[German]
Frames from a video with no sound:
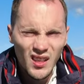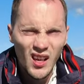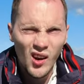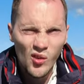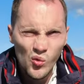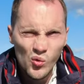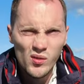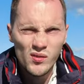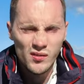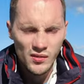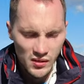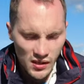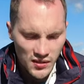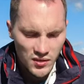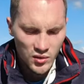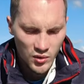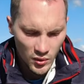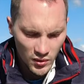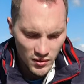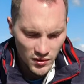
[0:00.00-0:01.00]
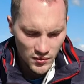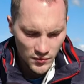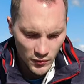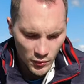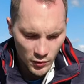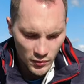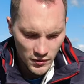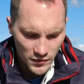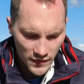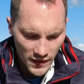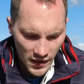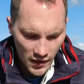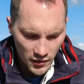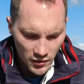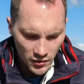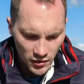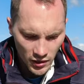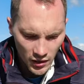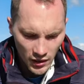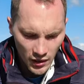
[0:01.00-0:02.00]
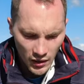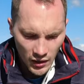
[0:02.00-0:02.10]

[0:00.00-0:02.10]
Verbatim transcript: ja, das könnte es für uns werden.